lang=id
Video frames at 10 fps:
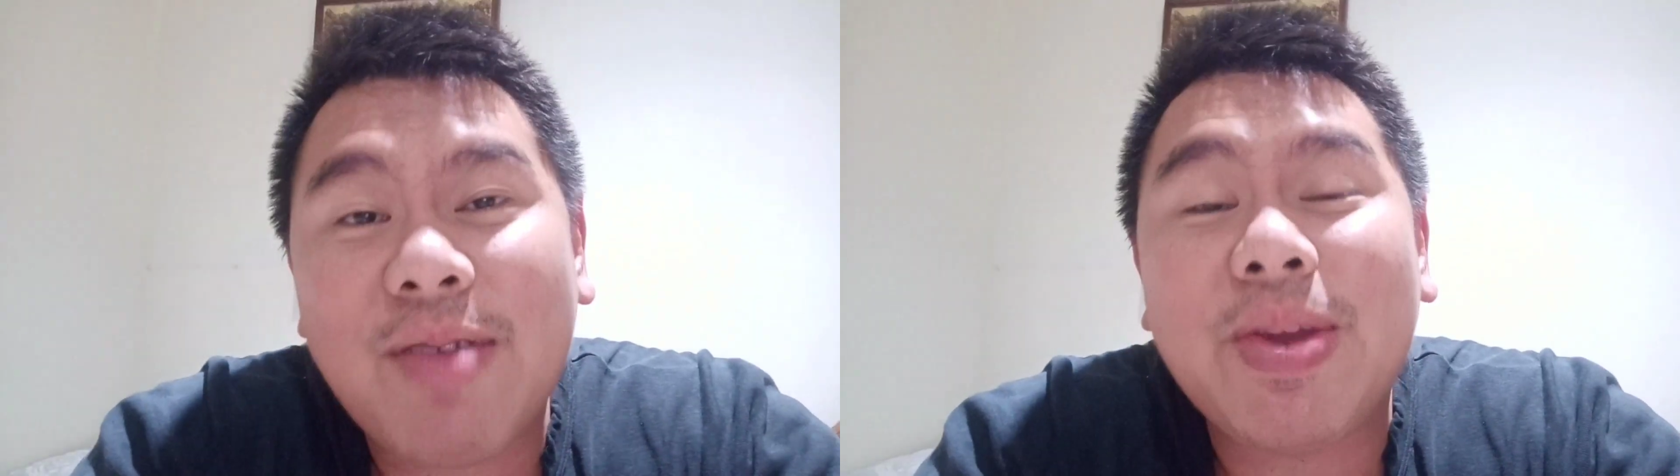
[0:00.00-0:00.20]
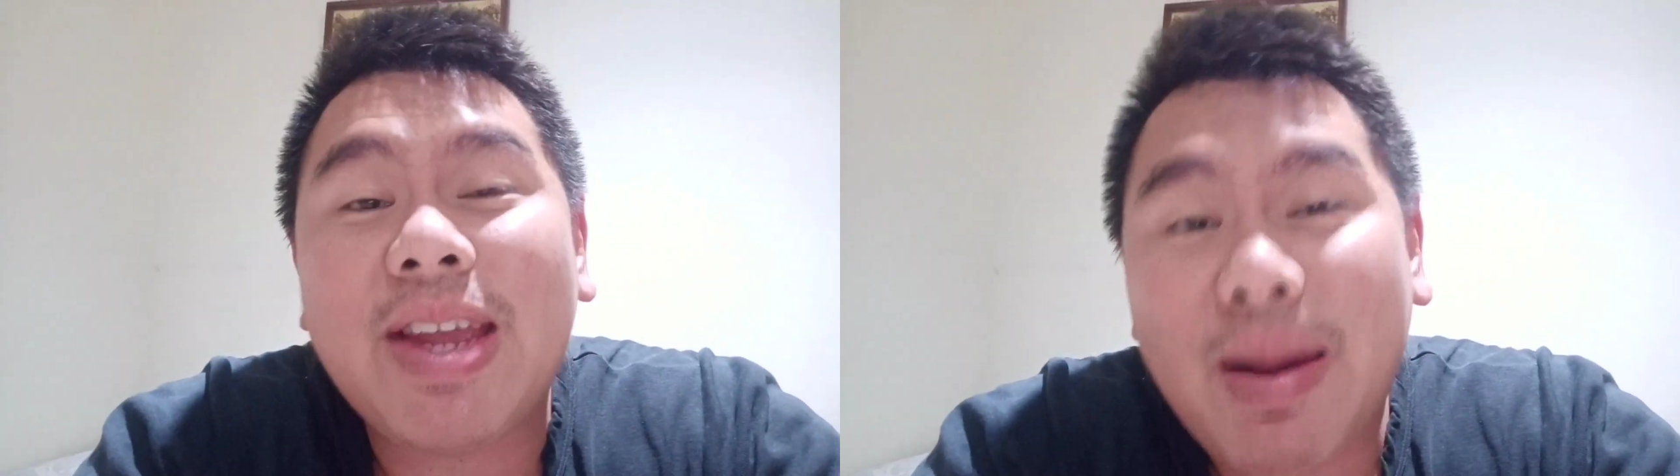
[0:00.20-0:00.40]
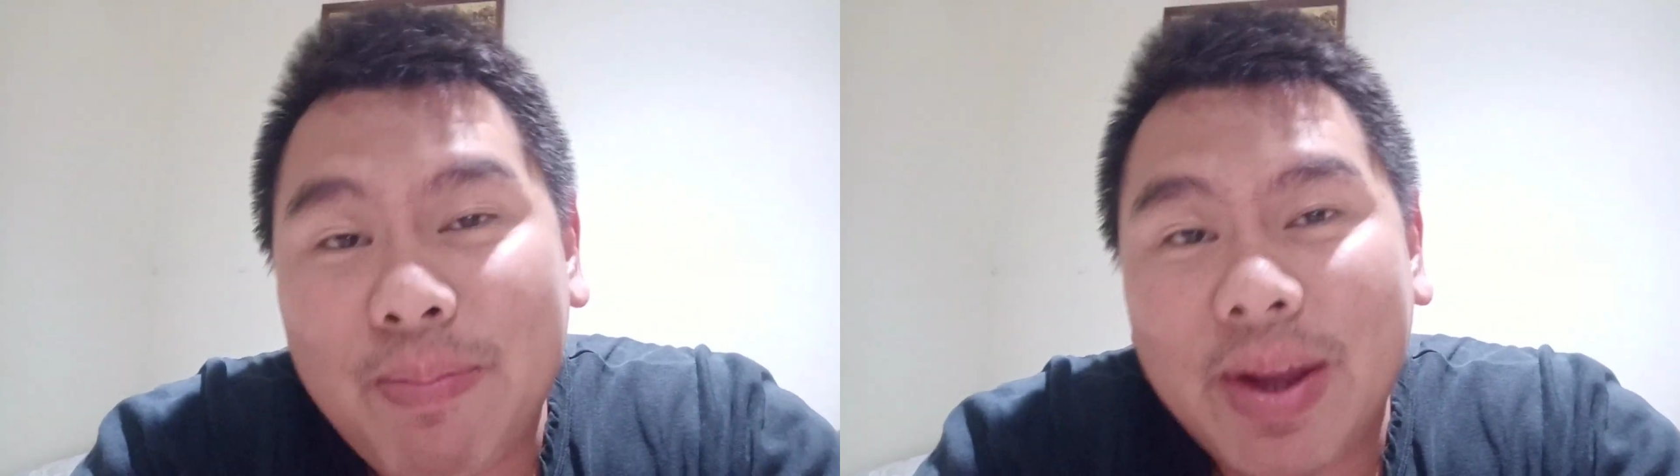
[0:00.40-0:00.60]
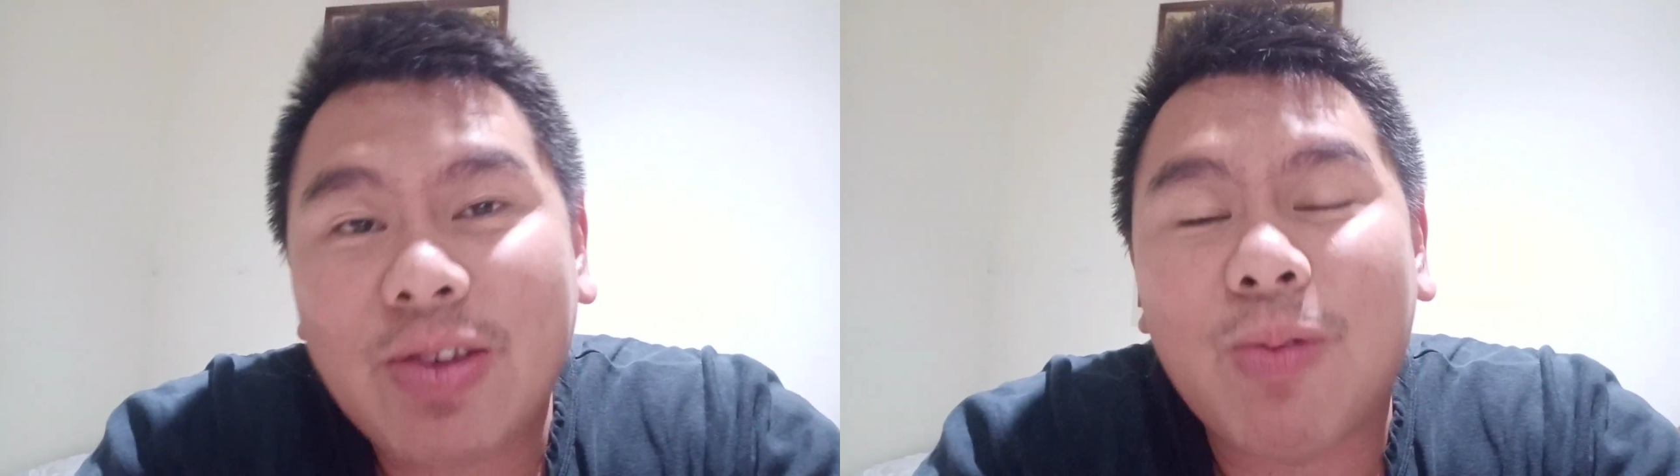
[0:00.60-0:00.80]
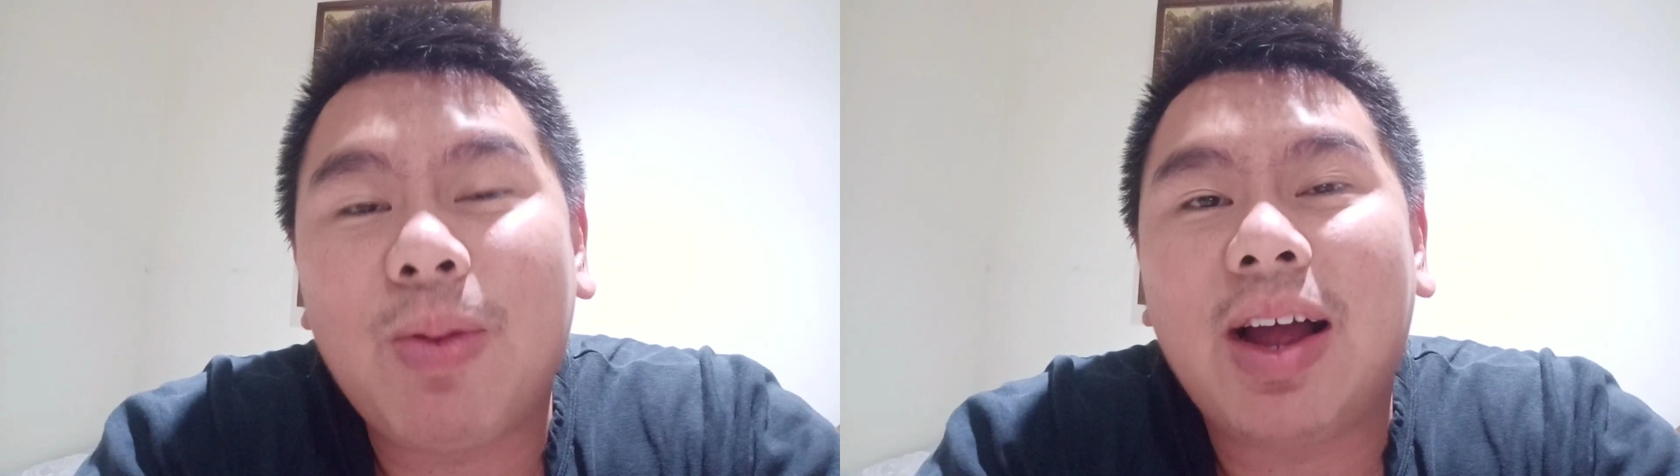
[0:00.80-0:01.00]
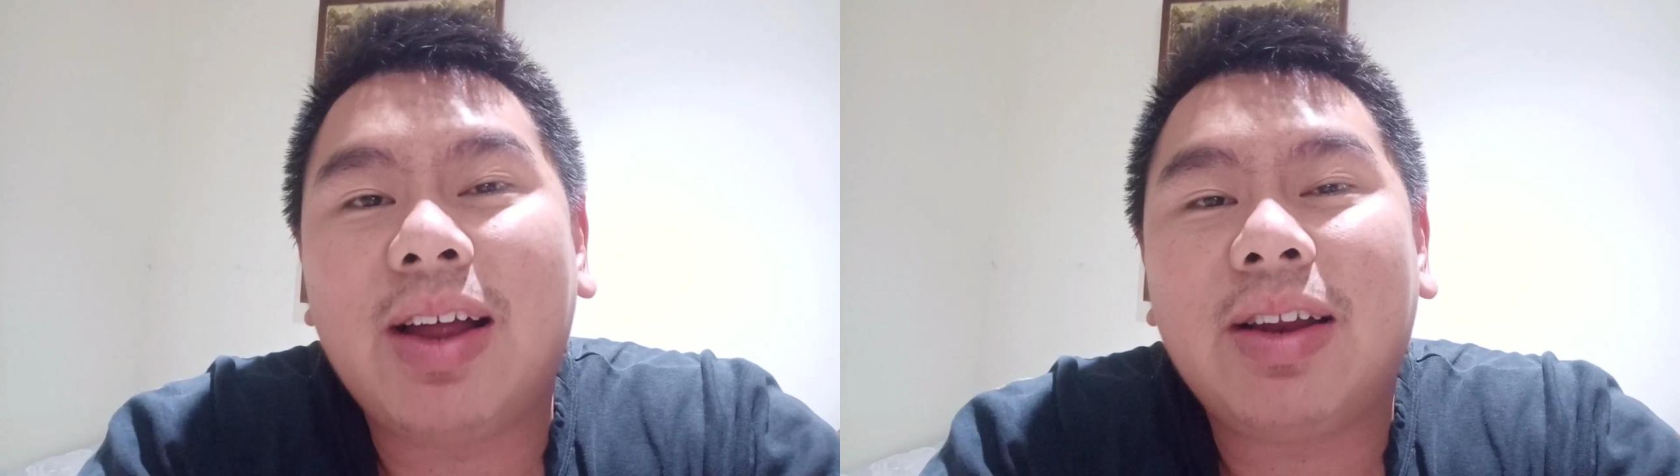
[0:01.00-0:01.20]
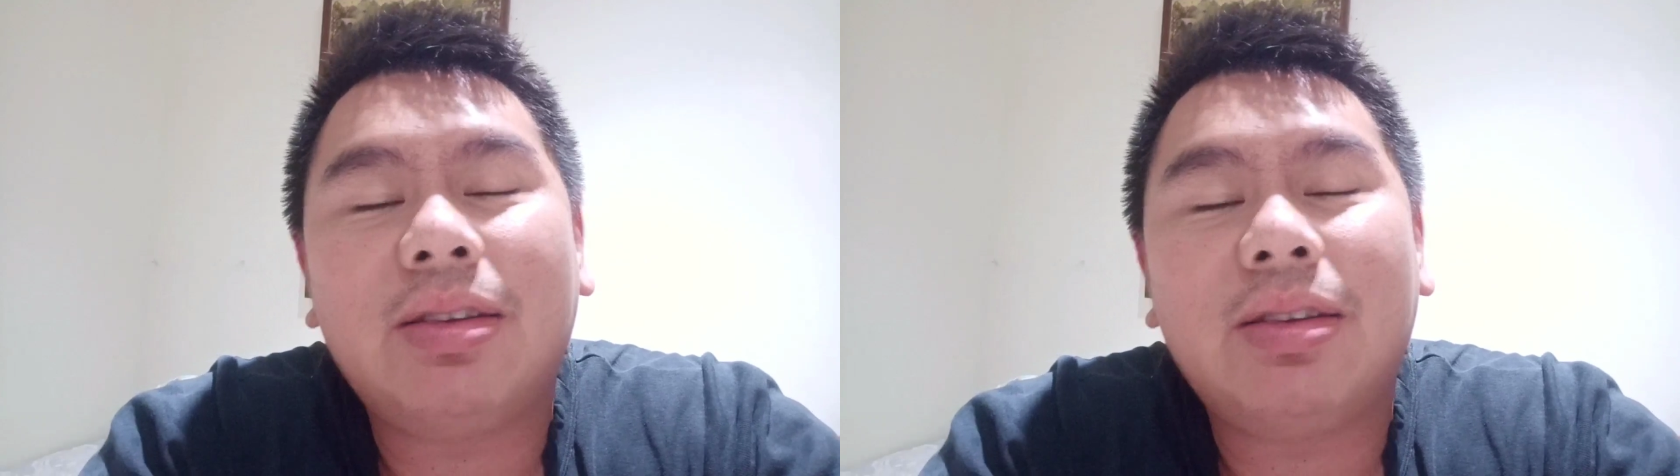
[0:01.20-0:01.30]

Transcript: nyampe-nyampe coba.